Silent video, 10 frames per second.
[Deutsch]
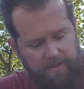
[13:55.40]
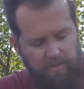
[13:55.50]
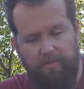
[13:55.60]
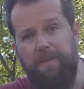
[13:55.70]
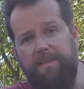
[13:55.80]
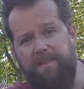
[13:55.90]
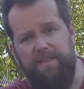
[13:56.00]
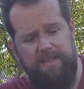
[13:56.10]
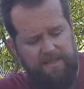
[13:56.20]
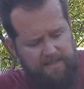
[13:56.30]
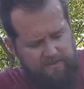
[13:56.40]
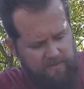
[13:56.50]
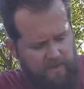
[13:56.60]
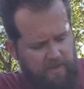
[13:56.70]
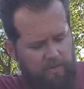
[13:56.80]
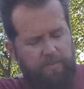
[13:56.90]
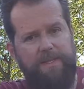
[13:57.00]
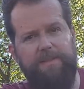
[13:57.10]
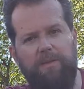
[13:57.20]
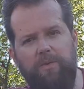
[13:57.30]
Ich hoffe, dass das hier jetzt und gerade auch bei
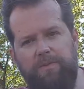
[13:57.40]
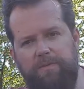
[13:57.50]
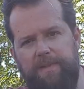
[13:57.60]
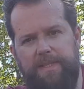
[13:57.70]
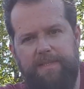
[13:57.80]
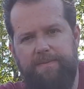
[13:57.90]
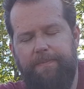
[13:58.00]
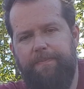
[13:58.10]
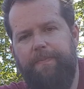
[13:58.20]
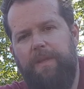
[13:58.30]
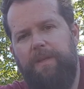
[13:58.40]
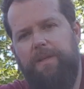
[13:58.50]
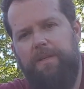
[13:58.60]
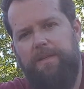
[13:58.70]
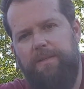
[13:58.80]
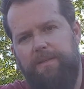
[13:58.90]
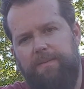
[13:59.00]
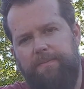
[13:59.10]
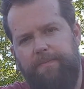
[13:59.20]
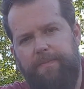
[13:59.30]
dieser großen Fläche
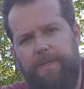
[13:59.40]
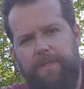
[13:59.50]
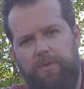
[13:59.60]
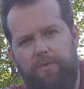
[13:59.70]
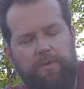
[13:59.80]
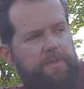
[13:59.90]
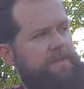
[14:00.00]
ähm, genauso